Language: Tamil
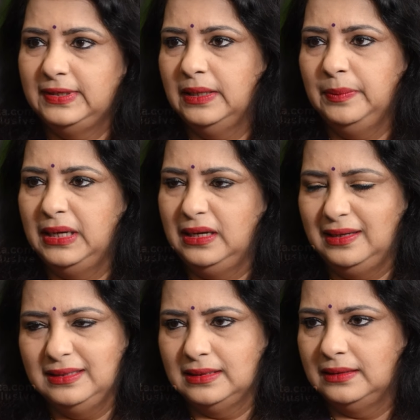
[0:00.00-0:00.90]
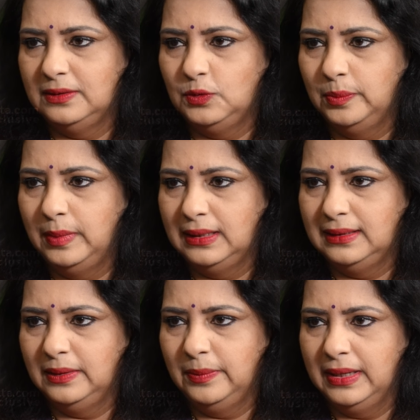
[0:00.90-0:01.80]
விட்டமின் இ சத்து ரொம்ப
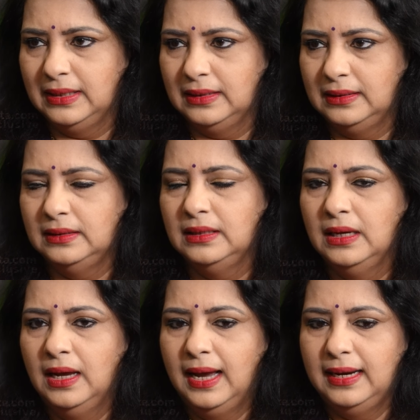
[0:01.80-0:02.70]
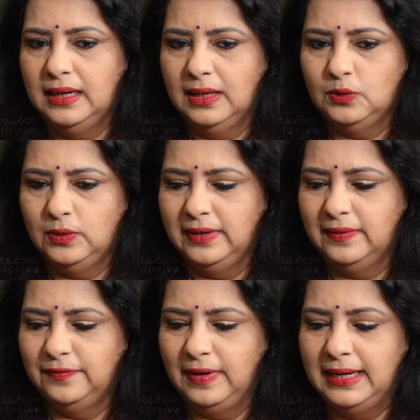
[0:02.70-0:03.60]
அதிகமாக இருக்குது அண்ட் அதோடைய
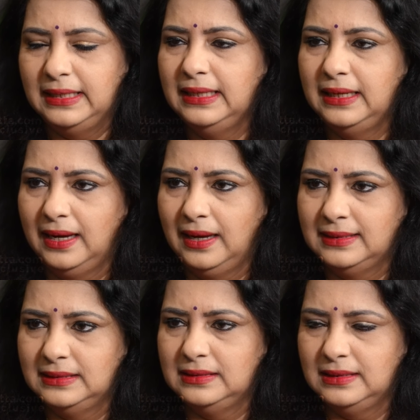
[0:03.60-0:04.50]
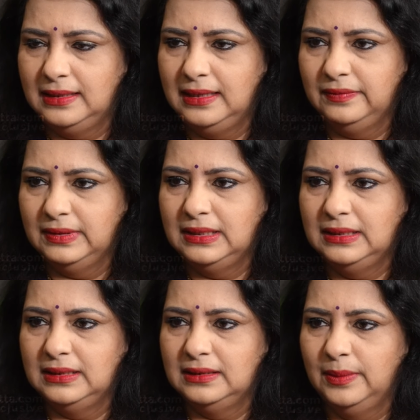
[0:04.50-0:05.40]
ஃபேட்டி ஆசிட்ஸ் அதில்
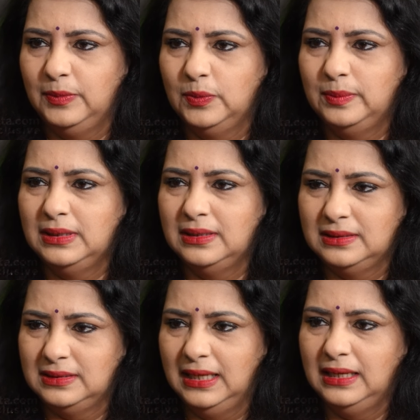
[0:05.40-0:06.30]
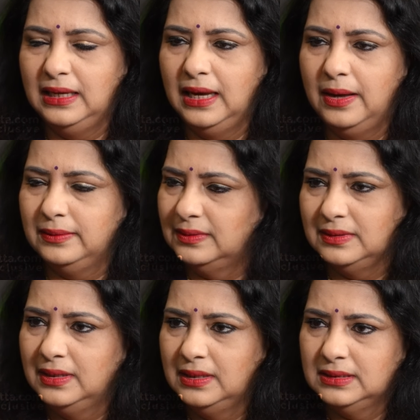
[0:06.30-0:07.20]
வந்து நம்ம ரொம்ப ஸ்டிக்கியாக
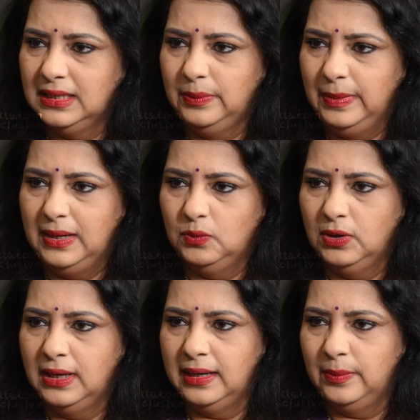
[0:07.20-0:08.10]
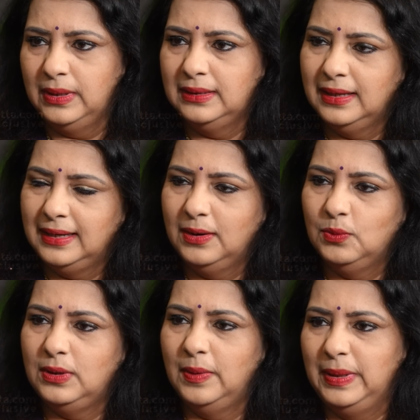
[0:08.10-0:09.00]
ஸ்கின் மேலே உட்காராமல் நல்லா
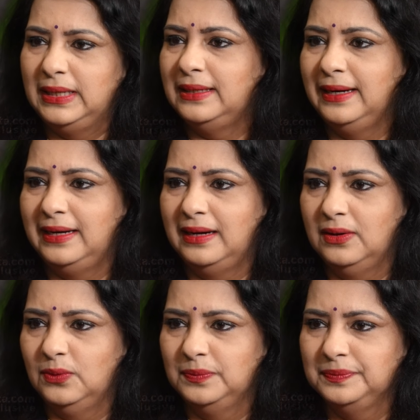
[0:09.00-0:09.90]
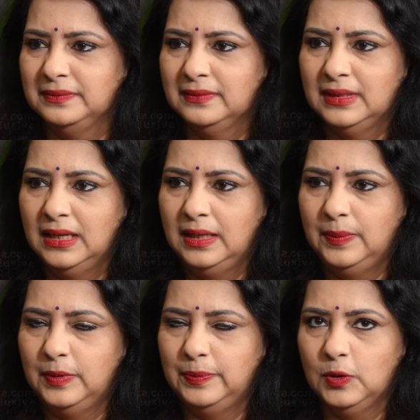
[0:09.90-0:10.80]
உள்ளே பெனிட்ரேட் ஆகும்
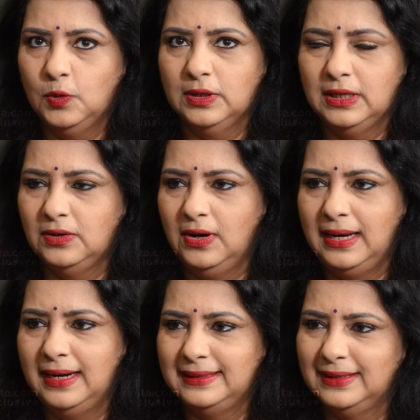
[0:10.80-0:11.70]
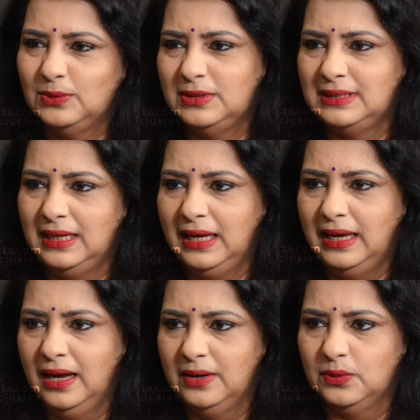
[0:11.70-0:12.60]
இப்போ கோகோனட் ஆயிலெலாம் எடுத்தால் கொஞ்சம்
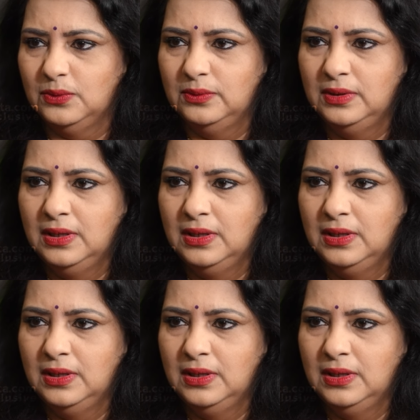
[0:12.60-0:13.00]
ஸ்டிக்கியாக இருக்கும்